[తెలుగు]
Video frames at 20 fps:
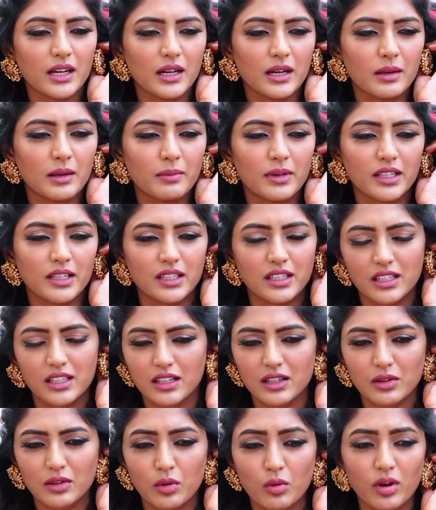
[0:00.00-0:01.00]
బట్
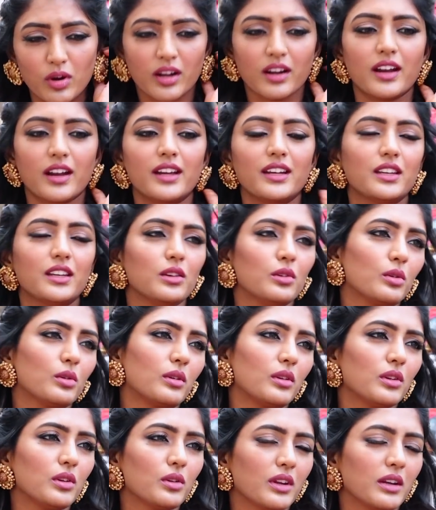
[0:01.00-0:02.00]
ఓవర్ నైట్ యూ యూ
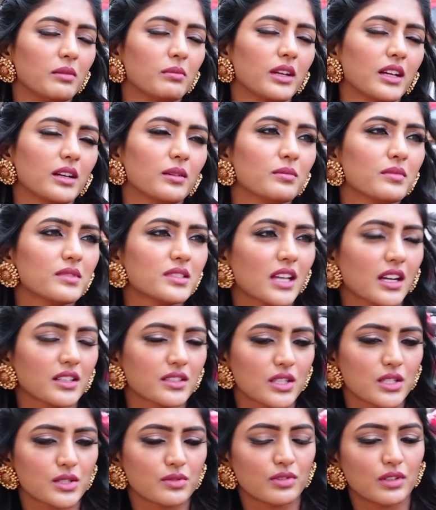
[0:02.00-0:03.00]
కెన్ బికమ్
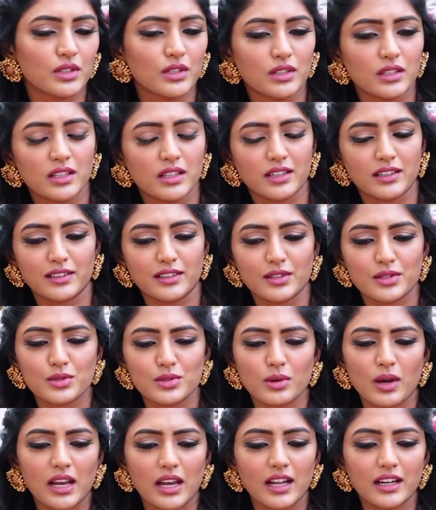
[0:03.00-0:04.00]
సక్సెస్ఫుల్ సో
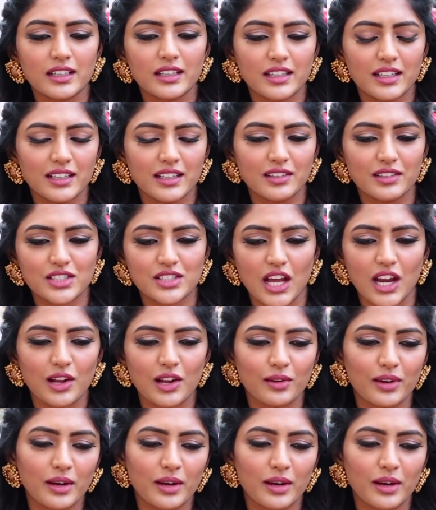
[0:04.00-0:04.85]
అలాంటివి చాలా ఉన్నాయి